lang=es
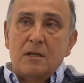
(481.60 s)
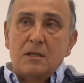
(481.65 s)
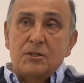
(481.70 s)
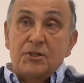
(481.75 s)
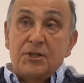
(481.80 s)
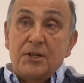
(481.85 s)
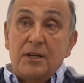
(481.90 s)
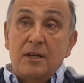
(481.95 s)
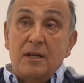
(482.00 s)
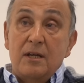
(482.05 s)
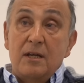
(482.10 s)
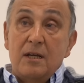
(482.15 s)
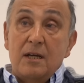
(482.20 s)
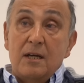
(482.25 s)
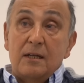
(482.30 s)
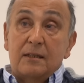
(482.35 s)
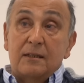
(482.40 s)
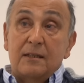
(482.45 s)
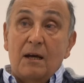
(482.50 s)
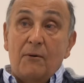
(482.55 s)
Sí,
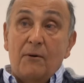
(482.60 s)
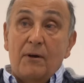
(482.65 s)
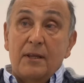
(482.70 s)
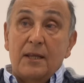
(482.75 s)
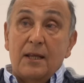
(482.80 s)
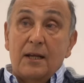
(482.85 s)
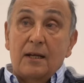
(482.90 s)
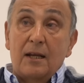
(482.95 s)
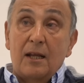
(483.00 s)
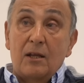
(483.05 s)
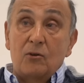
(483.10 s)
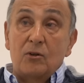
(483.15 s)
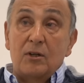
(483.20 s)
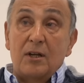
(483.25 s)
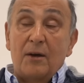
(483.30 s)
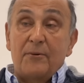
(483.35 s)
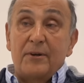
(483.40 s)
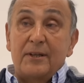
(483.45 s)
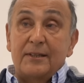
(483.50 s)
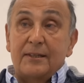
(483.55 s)
estaba del lado de
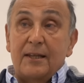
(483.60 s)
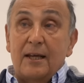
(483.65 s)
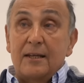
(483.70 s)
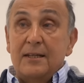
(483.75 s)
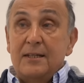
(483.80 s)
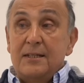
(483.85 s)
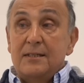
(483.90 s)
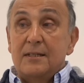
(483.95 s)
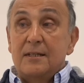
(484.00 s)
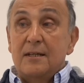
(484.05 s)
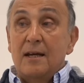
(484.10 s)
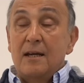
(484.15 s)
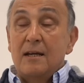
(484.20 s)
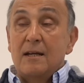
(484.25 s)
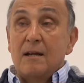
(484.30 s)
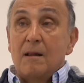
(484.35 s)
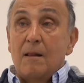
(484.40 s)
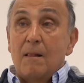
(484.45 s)
la ventanilla